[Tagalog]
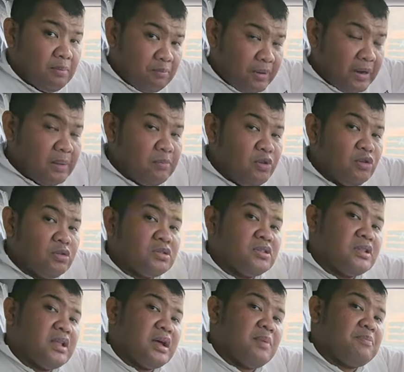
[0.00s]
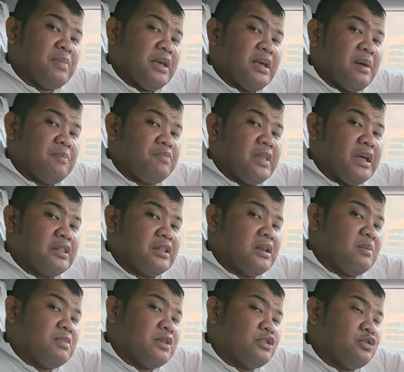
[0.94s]
previous na pickup
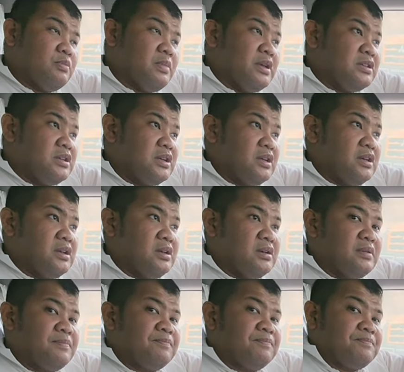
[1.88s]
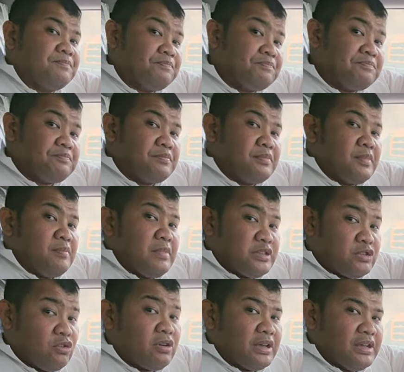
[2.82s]
natin na Mitsubishi.
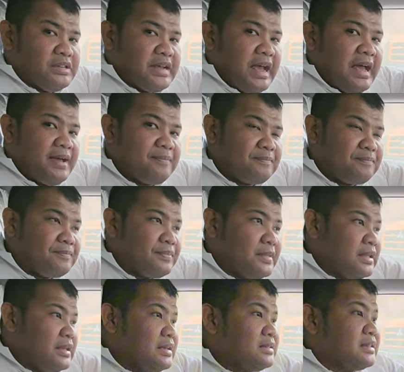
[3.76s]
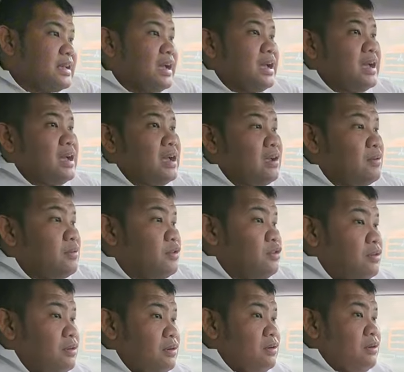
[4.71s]
Mas okay siya. Saka
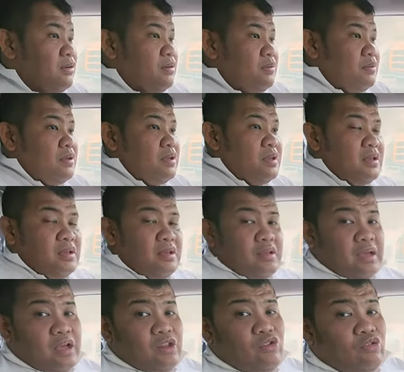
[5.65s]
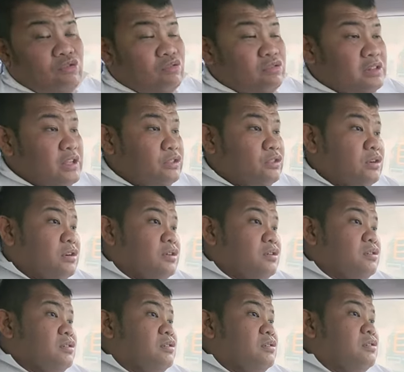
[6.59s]
yung ano ko dito,
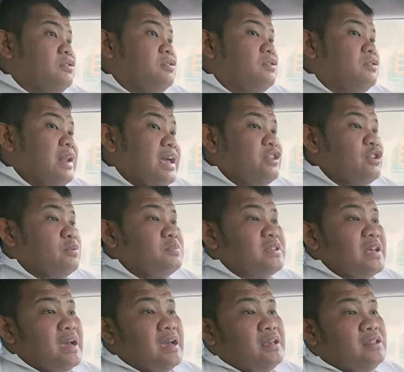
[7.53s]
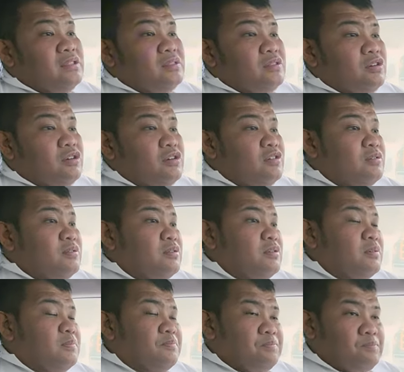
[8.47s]
yung line of sight or
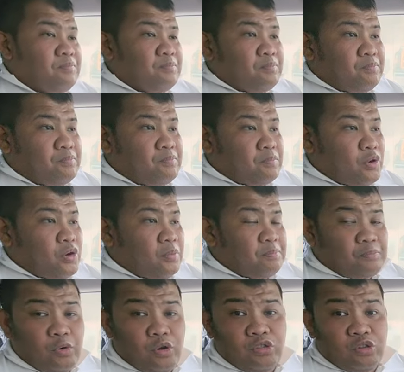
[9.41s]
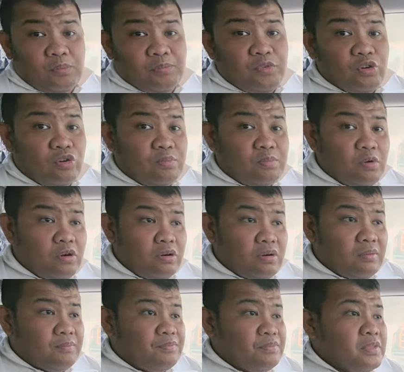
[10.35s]
yung point of view ko po,
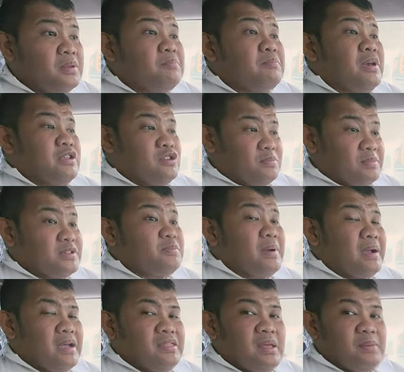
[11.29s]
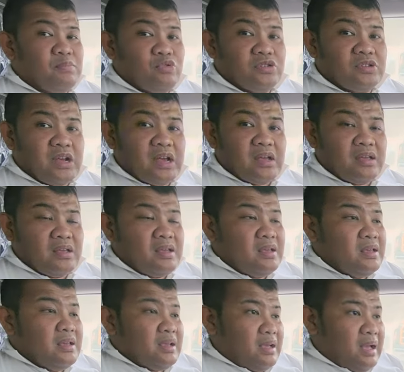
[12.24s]
medyo mas maganda po siya.
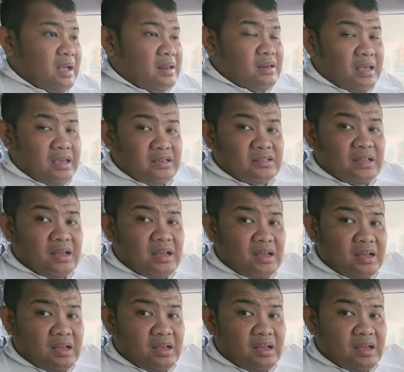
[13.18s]
Unlike sa